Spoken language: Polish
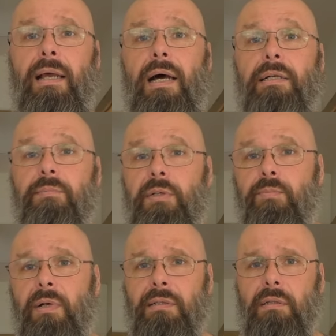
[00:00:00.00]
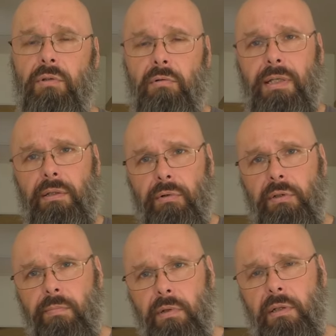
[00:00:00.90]
A żeby Ci pokazać dokładnie, o
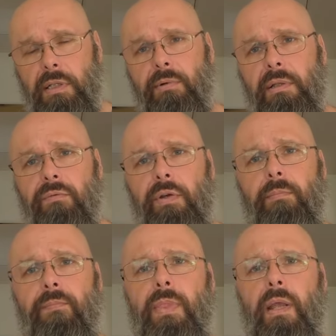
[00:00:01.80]
czym będzie cały ten film,